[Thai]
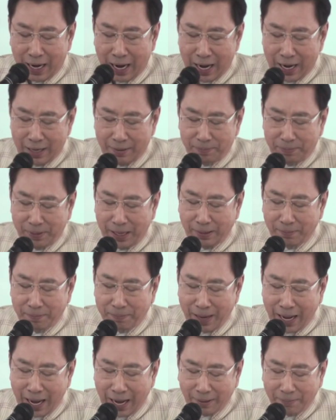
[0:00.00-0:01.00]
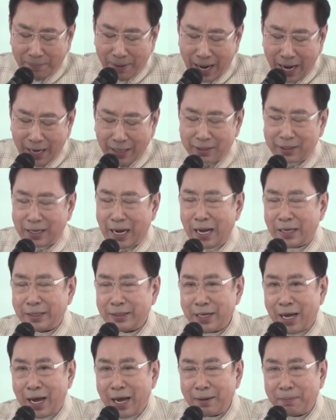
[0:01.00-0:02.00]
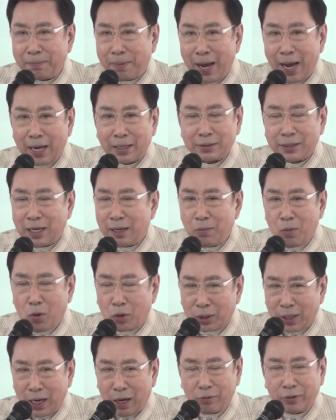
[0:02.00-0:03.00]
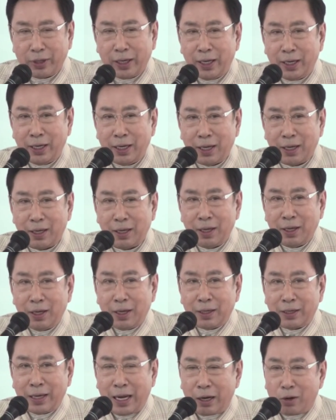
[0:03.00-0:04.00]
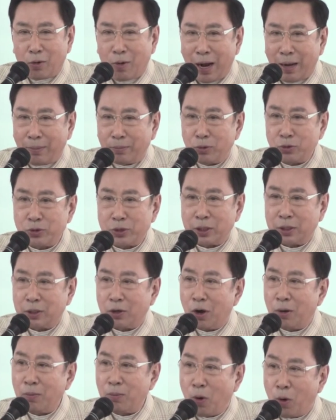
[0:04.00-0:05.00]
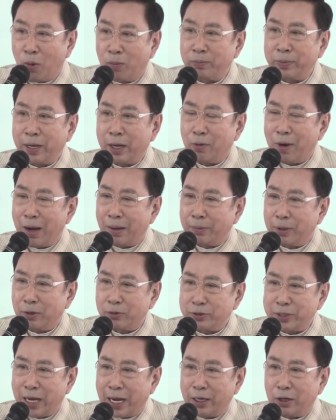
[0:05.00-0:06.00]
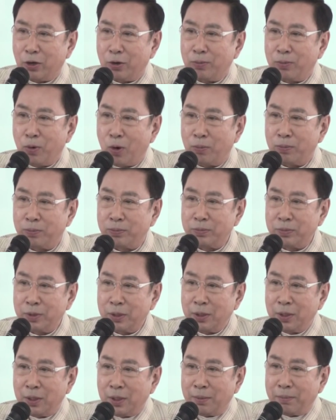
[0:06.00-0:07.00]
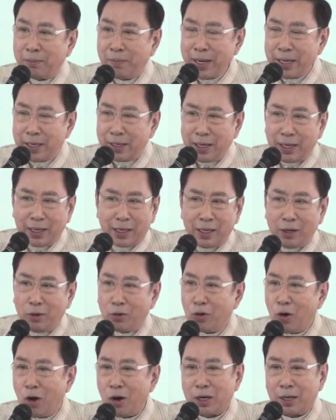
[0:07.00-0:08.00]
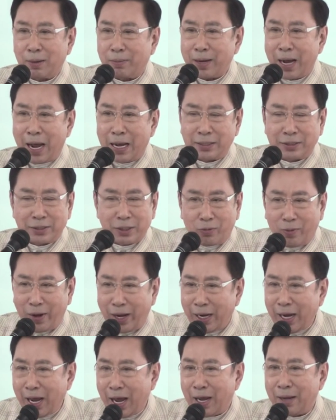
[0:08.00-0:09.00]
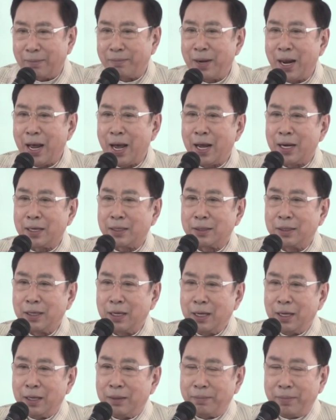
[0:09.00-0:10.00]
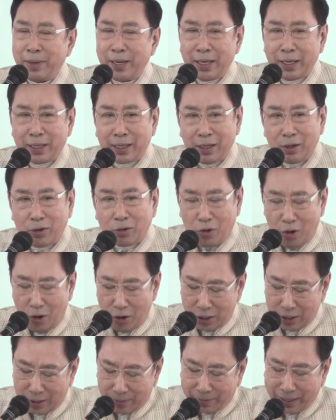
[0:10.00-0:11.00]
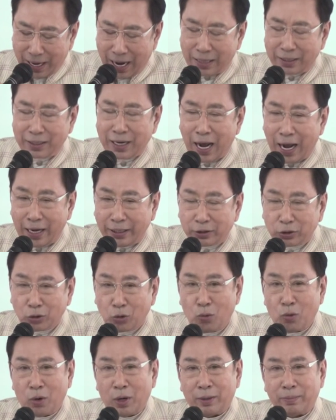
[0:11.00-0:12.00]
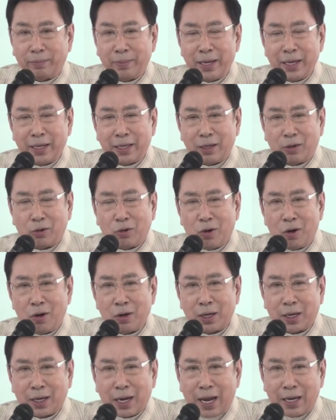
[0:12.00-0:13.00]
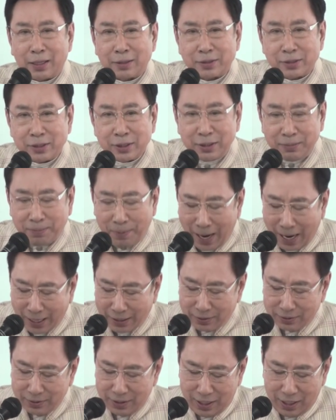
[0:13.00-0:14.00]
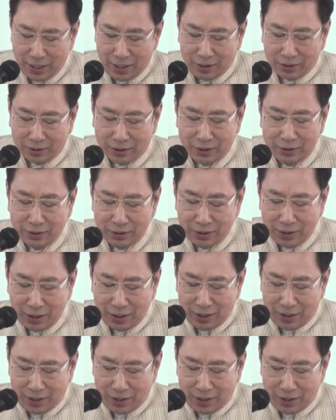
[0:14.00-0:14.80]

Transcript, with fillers: การเปลี่ยนแปลงพรรคการย้ายพรรคทั้งหมดเหล่านี้เนี่ยในความรู้สึกของผมในความเข้าใจของผมไม่ได้เกี่ยวข้องกับการแสวงหาอำนาจไม่ได้เกี่ยวข้องกับการขายตัวไม่ได้เกี่ยวข้องกับการซื้อพรรคหรือ